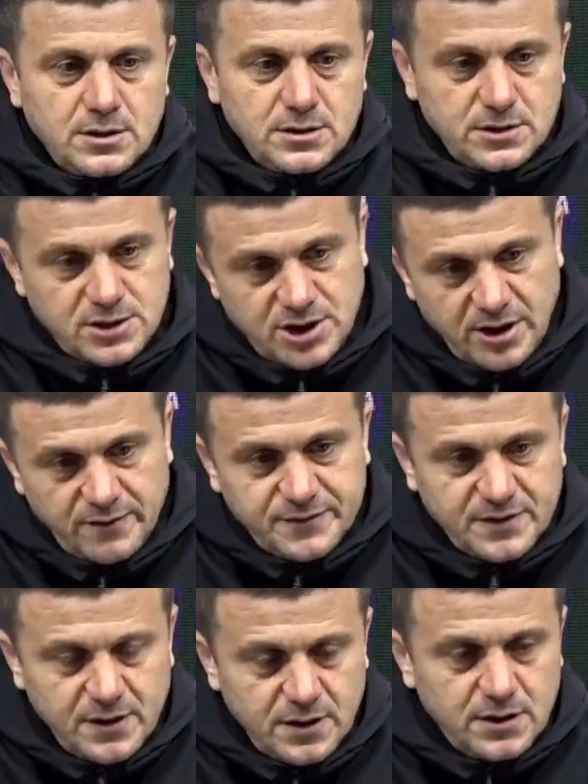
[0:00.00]
İki
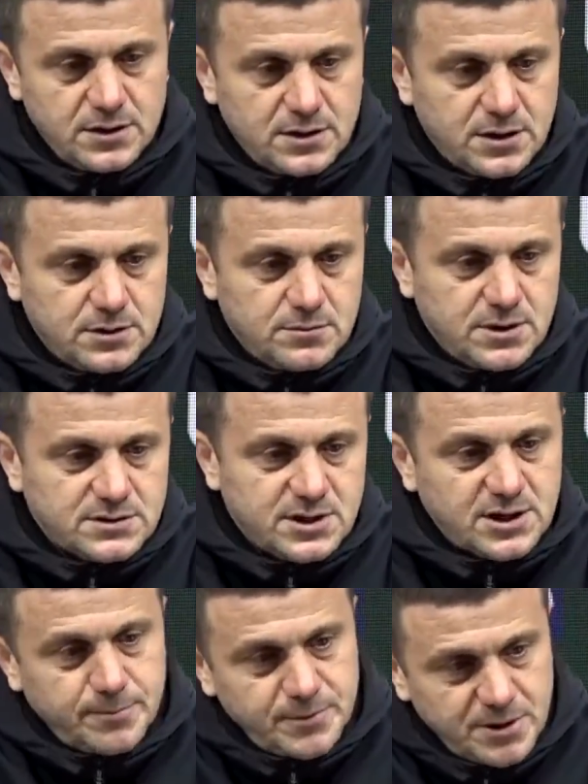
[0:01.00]
hafta inanılmaz
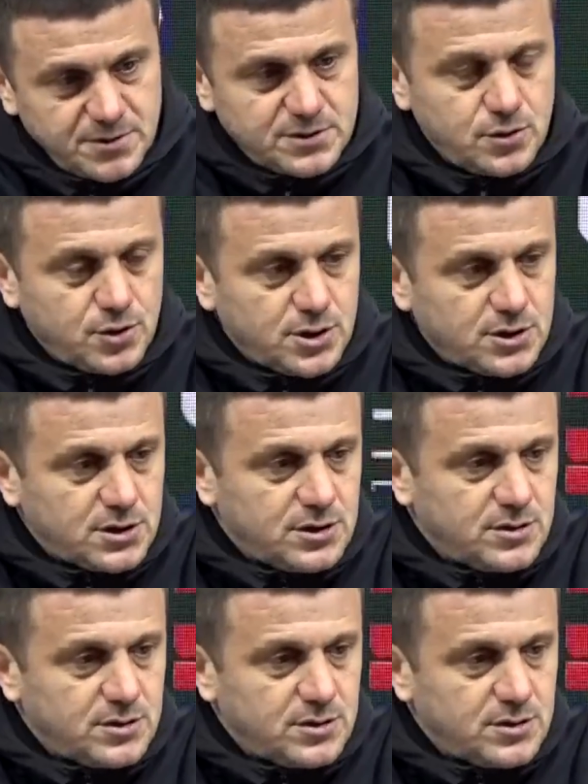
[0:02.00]
rakiplerimizle oynadık